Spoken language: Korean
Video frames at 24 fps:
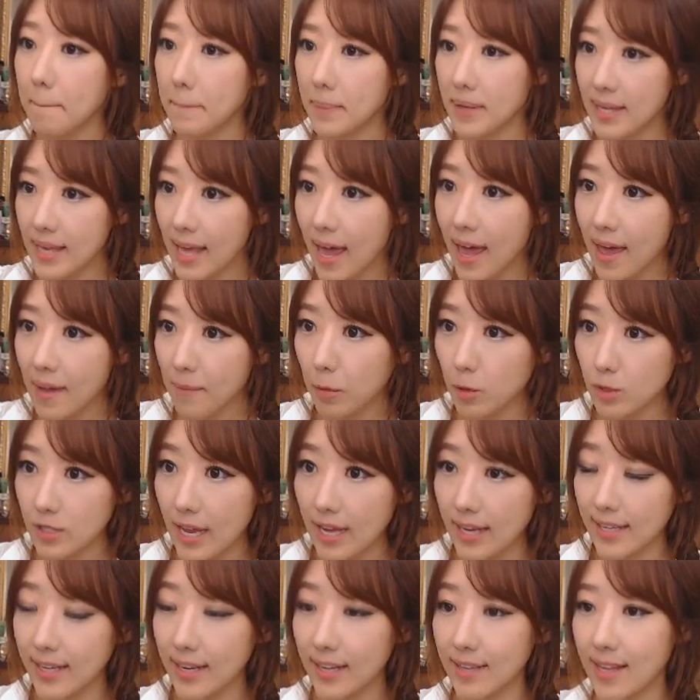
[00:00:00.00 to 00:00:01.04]
피해
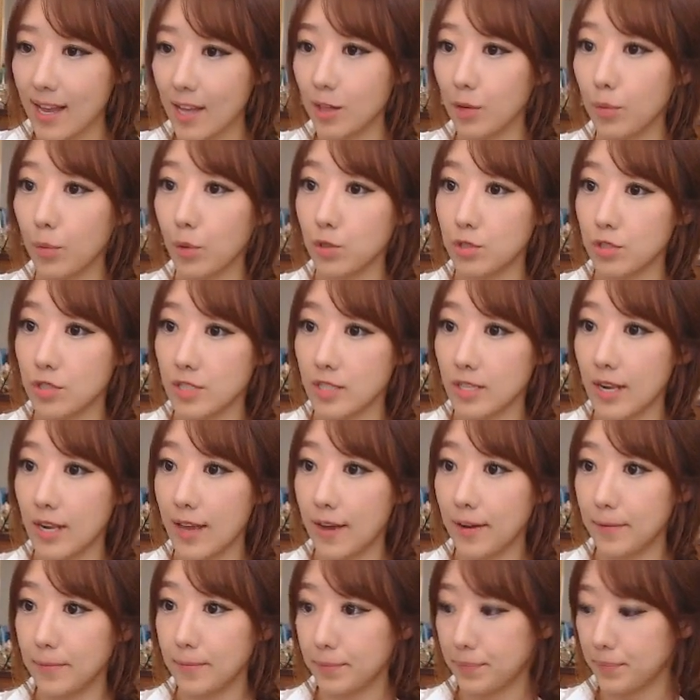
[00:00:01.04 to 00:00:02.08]
보상이란 단어 뭘
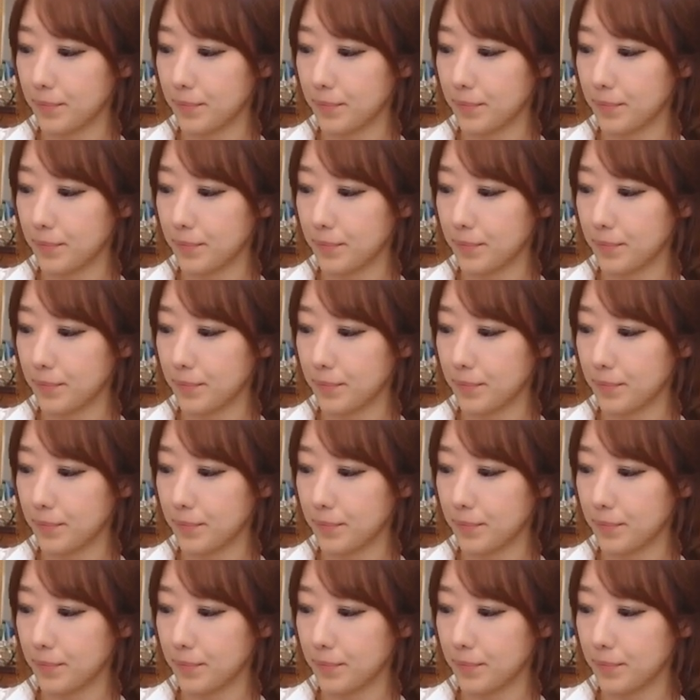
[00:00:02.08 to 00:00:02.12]
쓰실래요?